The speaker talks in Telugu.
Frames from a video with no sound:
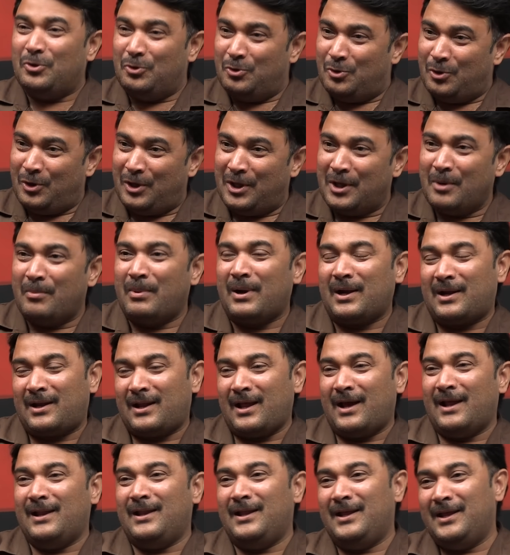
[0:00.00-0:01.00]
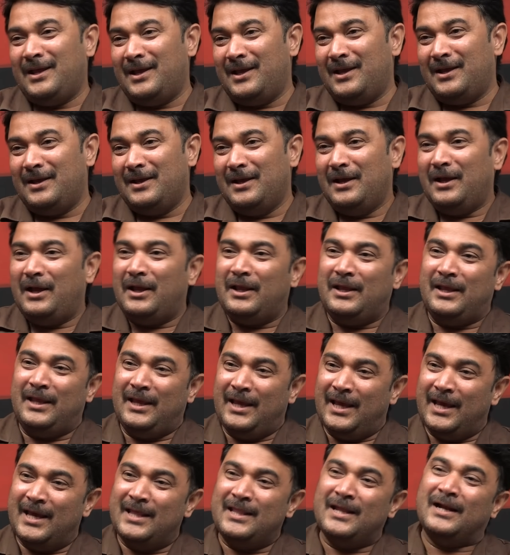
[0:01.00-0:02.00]
దుయ్యబట్టాలి
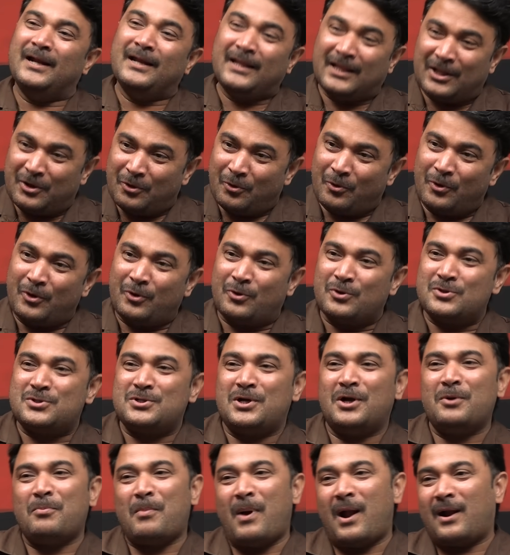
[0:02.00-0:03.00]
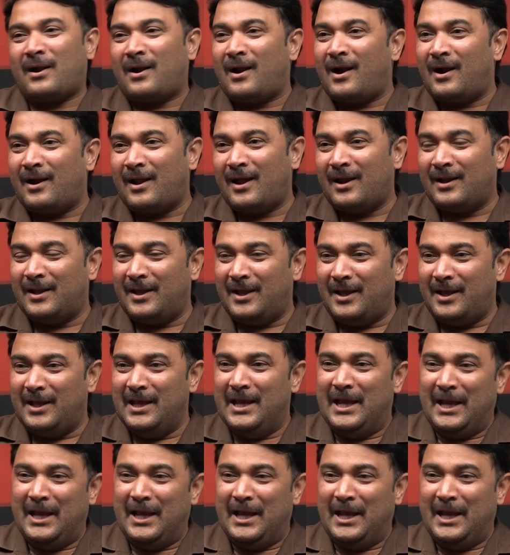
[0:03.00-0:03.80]
ఏదంటే అది నోటికి వచ్చినట్టు మాట్లాడాలి